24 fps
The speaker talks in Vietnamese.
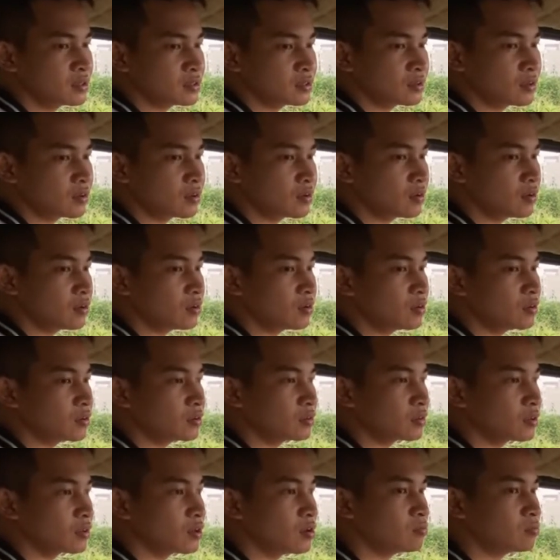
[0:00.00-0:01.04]
nó
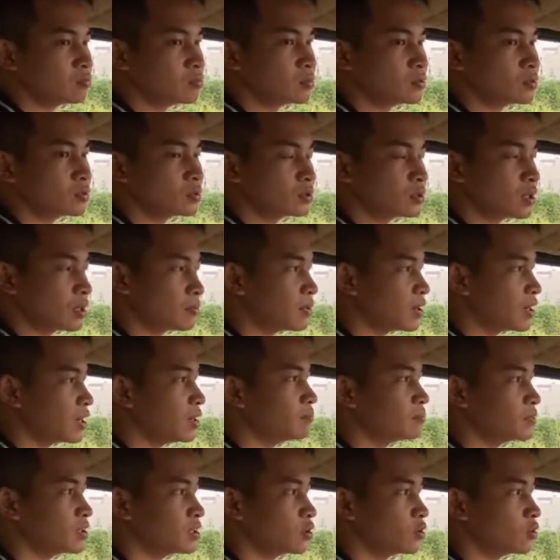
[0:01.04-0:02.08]
không tháng 7
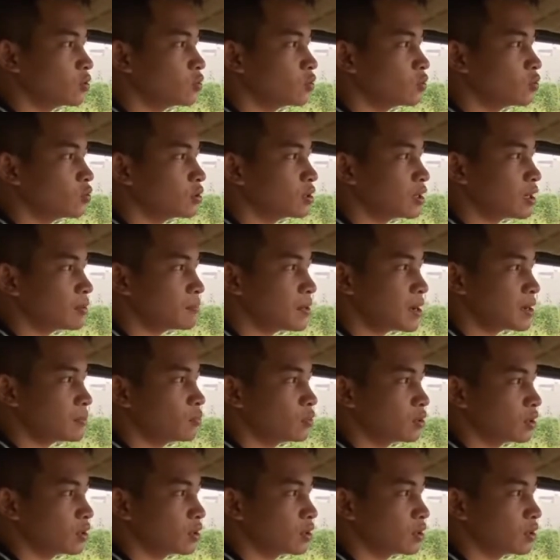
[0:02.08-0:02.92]
âm thì nó luôn luôn là mang một